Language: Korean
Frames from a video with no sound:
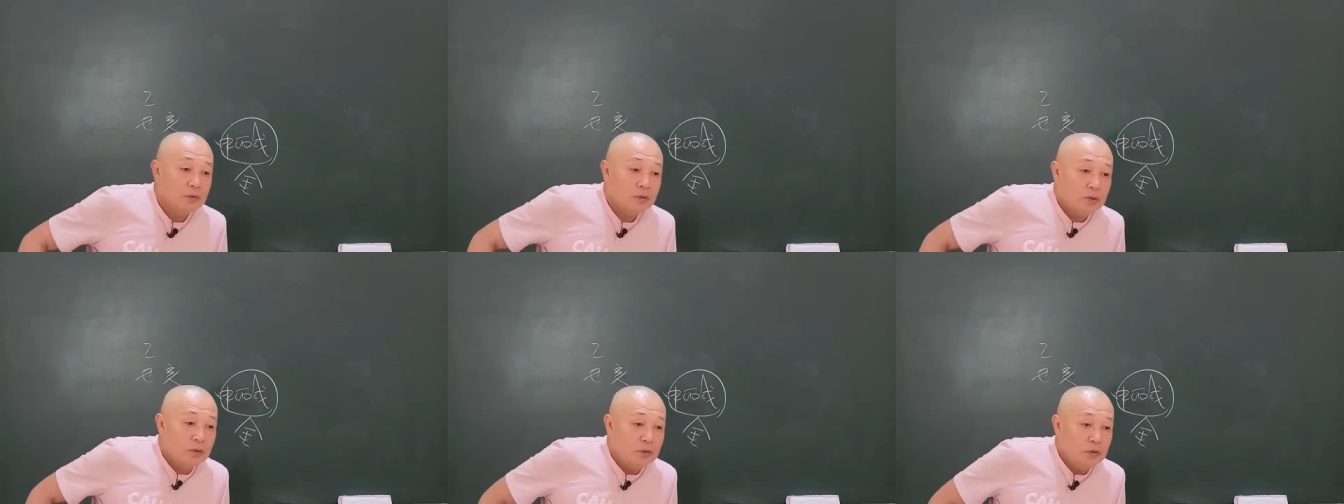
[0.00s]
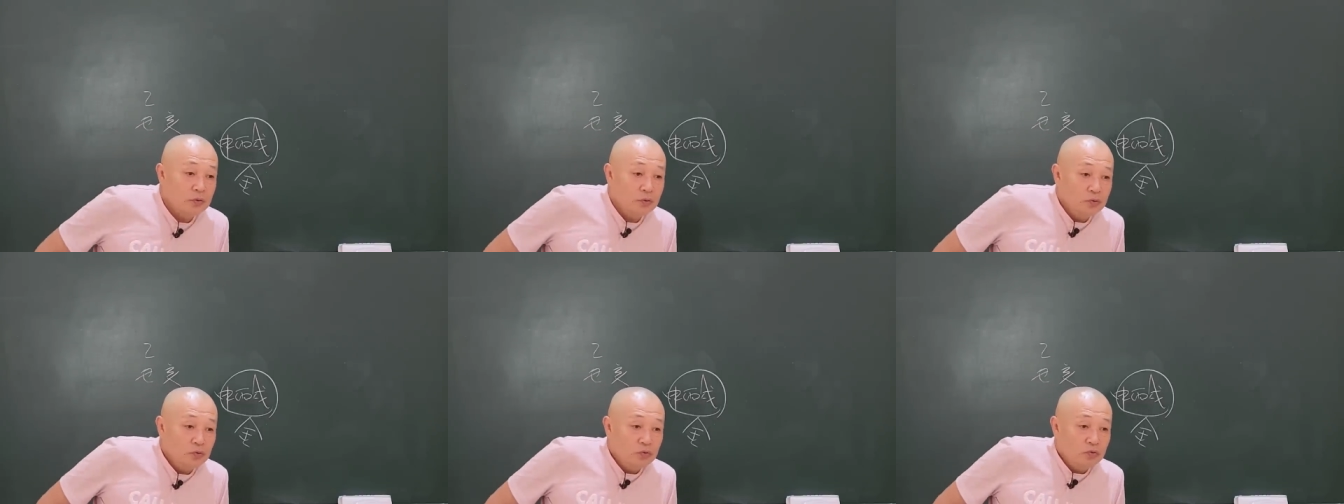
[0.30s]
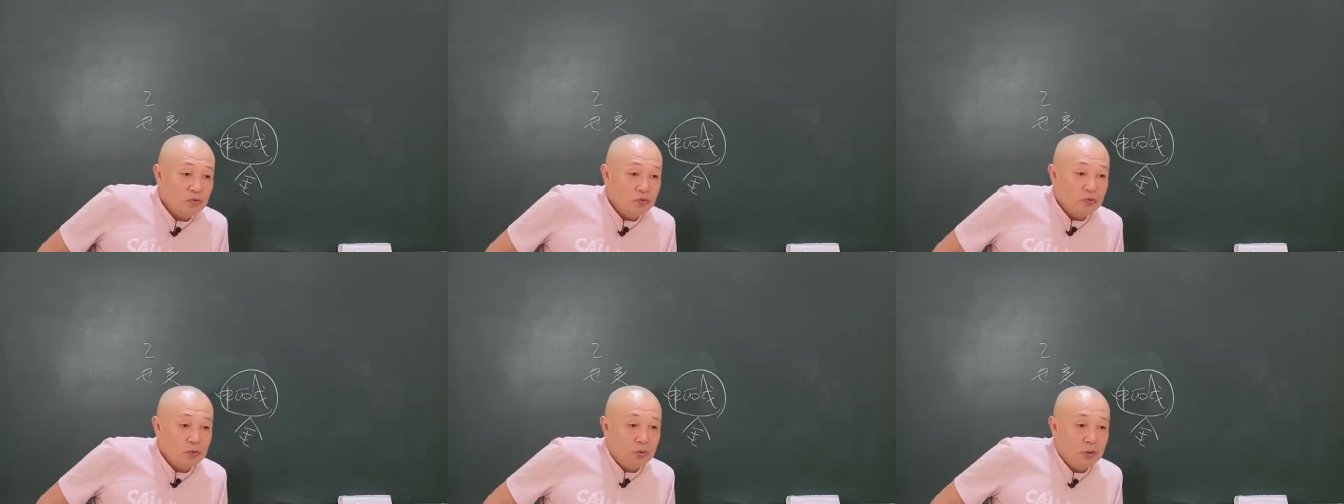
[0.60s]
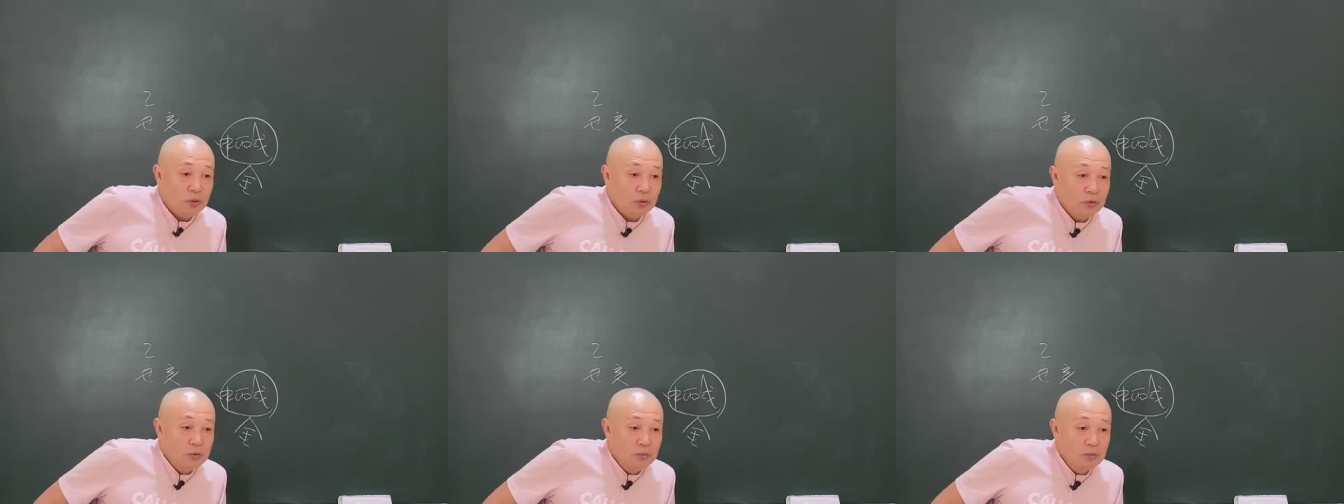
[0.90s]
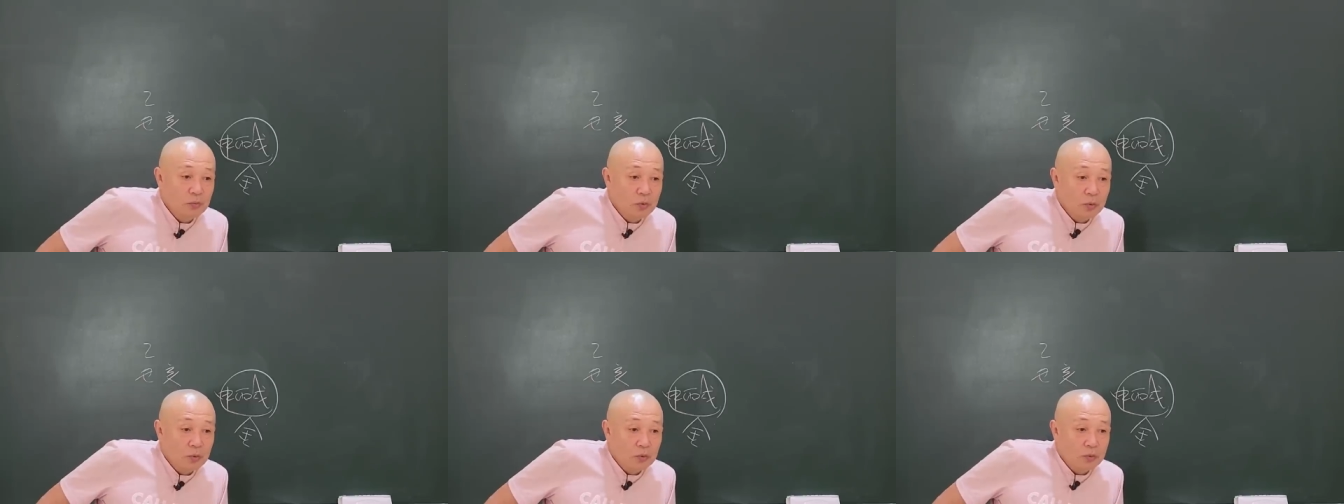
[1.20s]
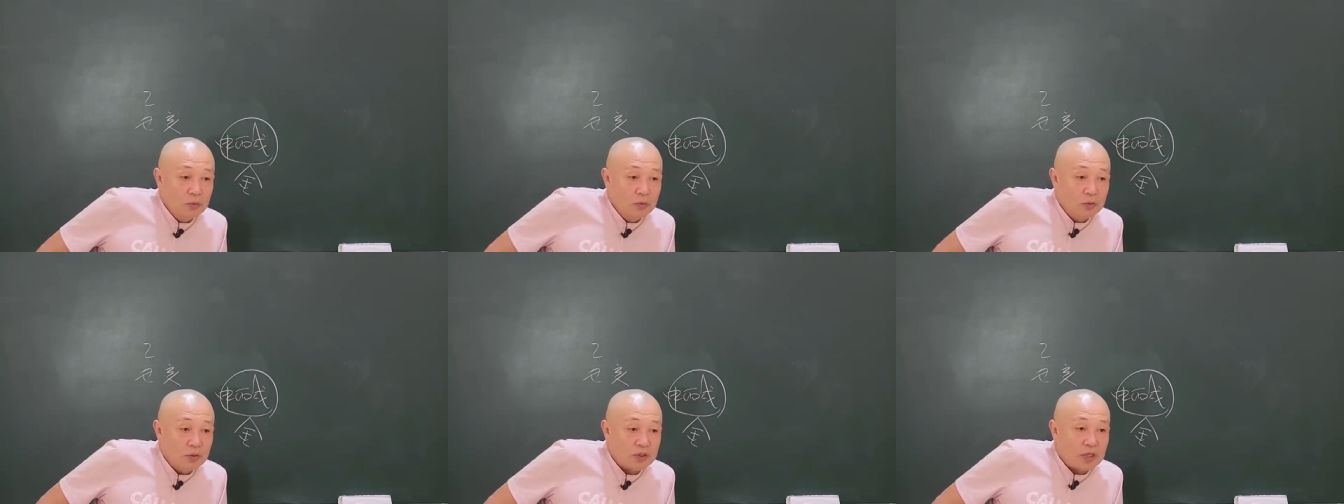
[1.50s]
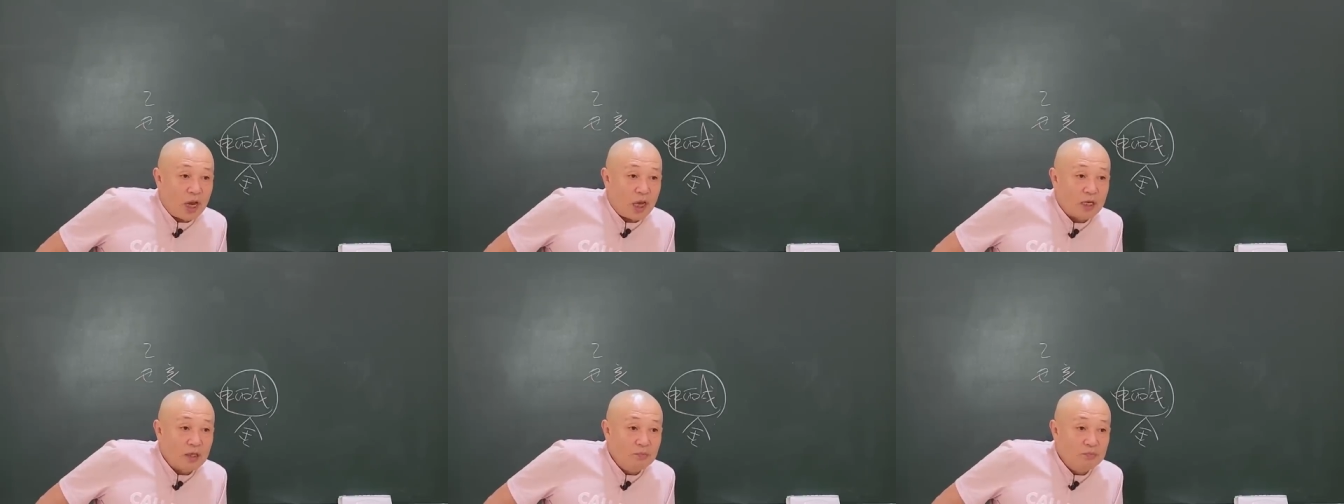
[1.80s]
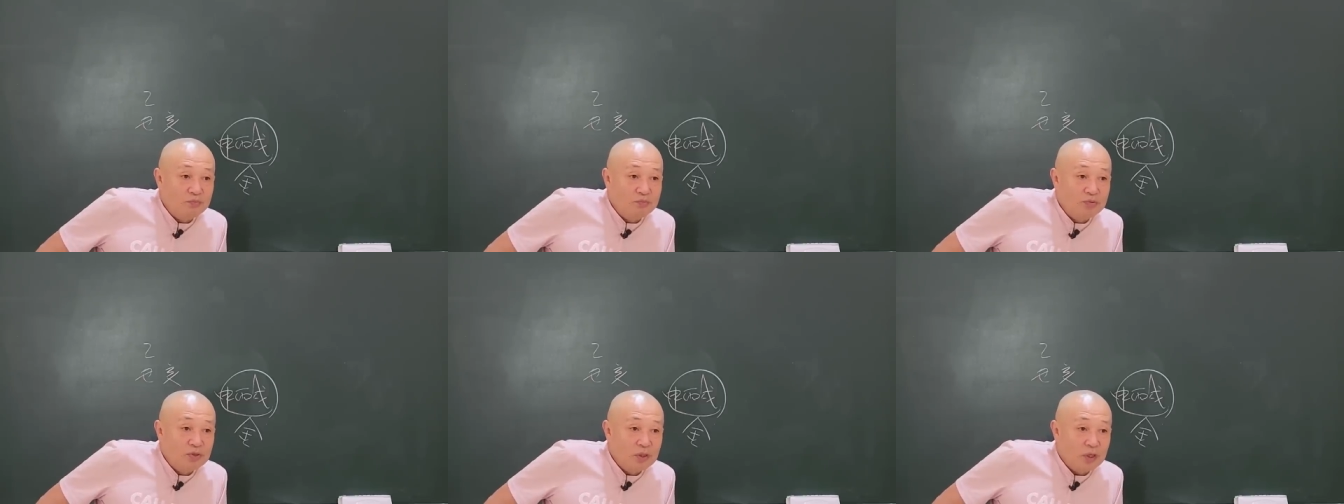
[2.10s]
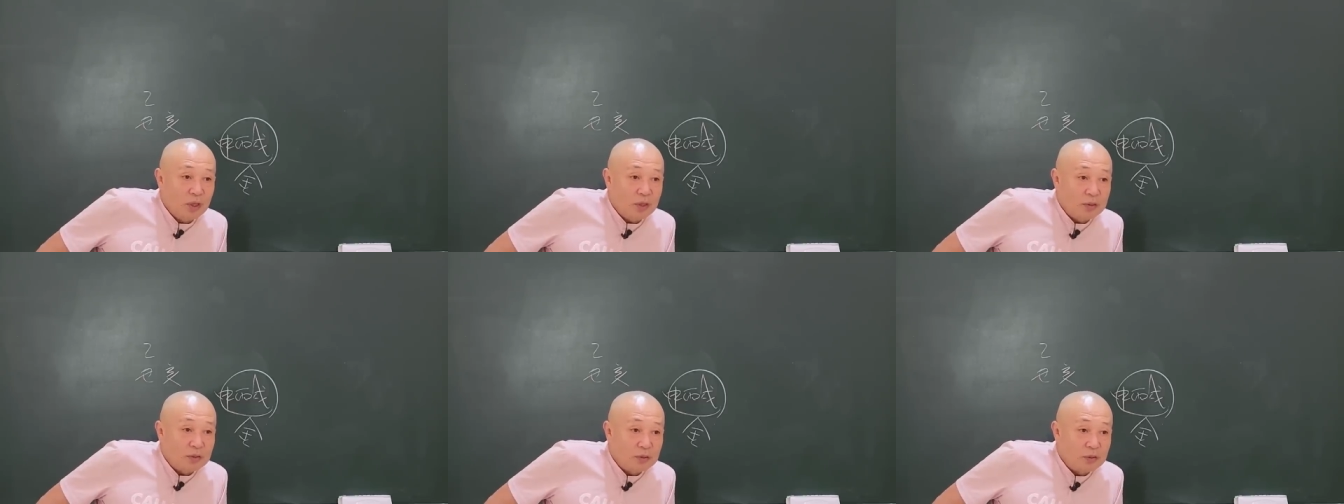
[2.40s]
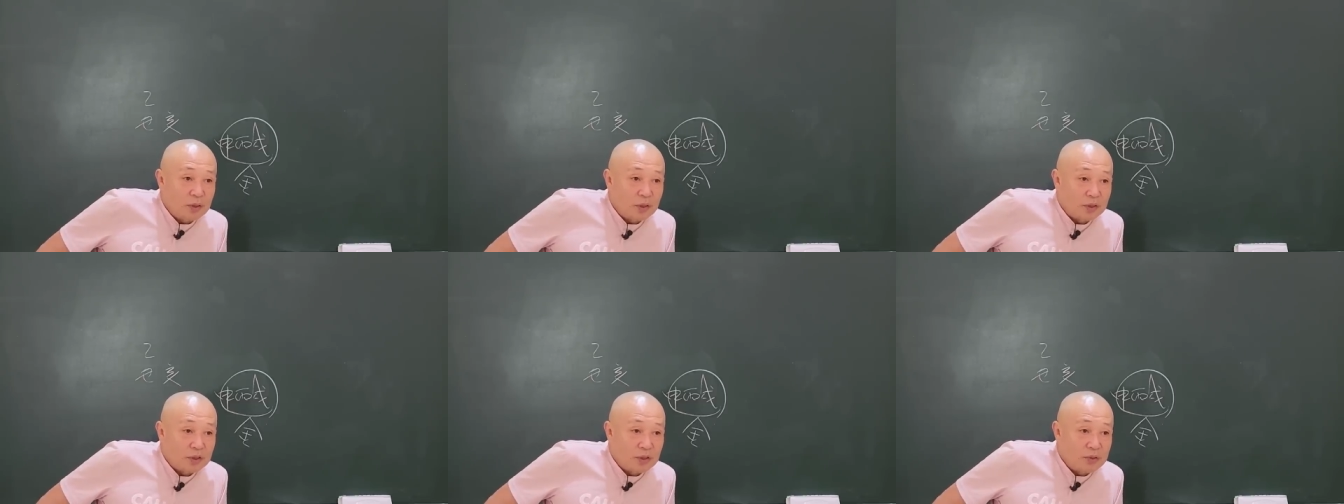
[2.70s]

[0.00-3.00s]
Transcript: 신유수롤의 을목은 자기 무기가 있는 거야.